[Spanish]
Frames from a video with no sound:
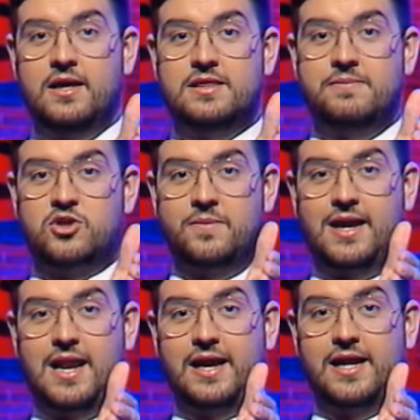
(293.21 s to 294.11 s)
Dime tú a mí
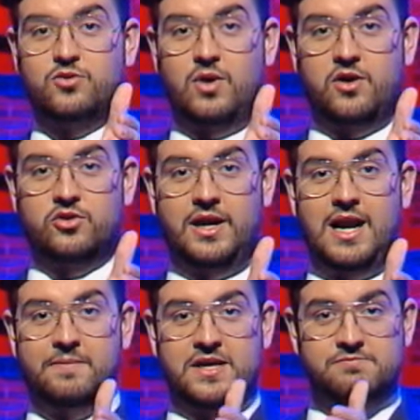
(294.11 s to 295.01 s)
que la criatura no tiene
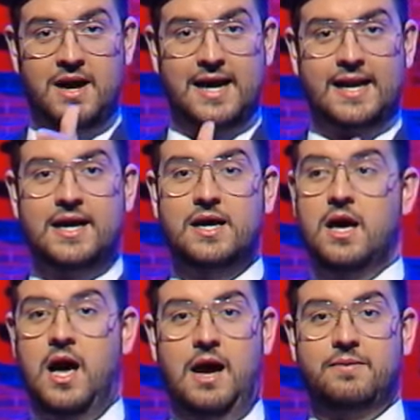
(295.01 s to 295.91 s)
la misma cara.
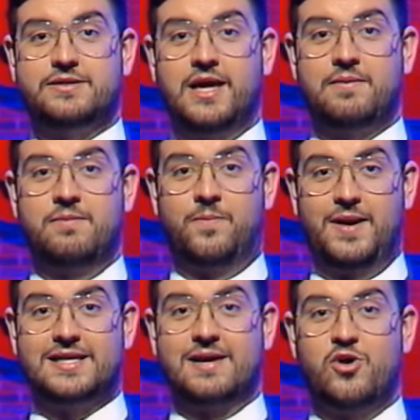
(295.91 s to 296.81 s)
A ver si ahora mismo,
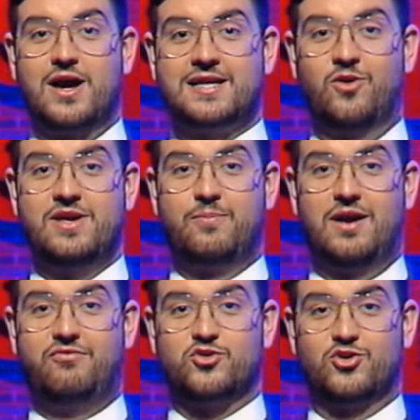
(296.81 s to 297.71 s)
espérate que me voy a Cataluña por
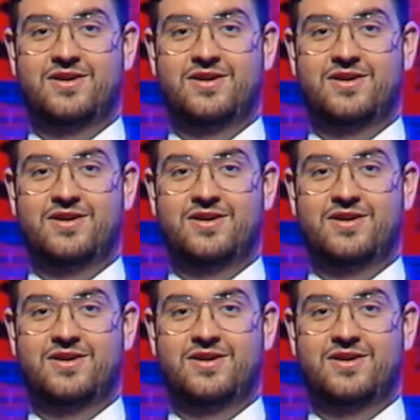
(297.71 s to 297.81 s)
la foto.